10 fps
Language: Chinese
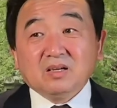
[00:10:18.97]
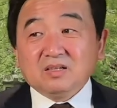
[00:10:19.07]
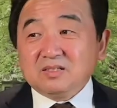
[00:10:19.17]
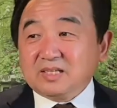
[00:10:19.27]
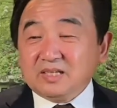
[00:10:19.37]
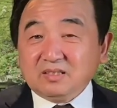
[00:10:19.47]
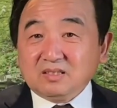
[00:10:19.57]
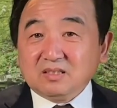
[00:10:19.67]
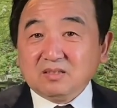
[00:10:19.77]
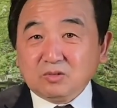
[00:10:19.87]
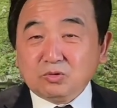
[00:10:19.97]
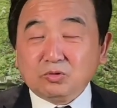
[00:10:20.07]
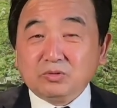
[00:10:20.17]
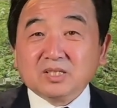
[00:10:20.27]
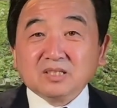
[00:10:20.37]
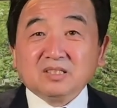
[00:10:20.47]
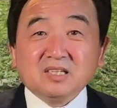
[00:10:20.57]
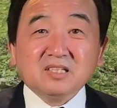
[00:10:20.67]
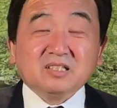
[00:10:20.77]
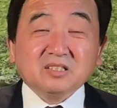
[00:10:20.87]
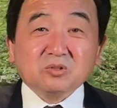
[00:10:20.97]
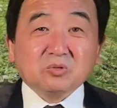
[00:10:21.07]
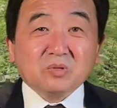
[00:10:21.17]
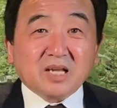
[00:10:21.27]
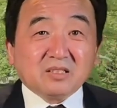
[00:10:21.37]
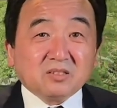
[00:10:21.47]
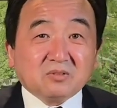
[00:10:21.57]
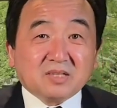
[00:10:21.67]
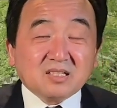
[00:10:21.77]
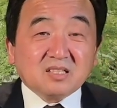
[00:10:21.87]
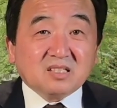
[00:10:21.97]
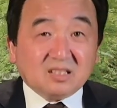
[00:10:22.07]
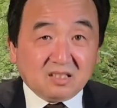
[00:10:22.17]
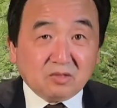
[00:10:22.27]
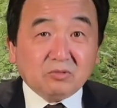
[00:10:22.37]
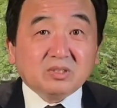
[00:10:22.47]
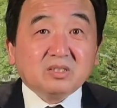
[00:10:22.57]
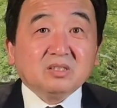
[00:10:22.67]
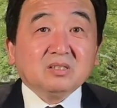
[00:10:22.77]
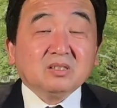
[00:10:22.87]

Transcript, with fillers: 而且举证的人已经出来，就是他自己的律师。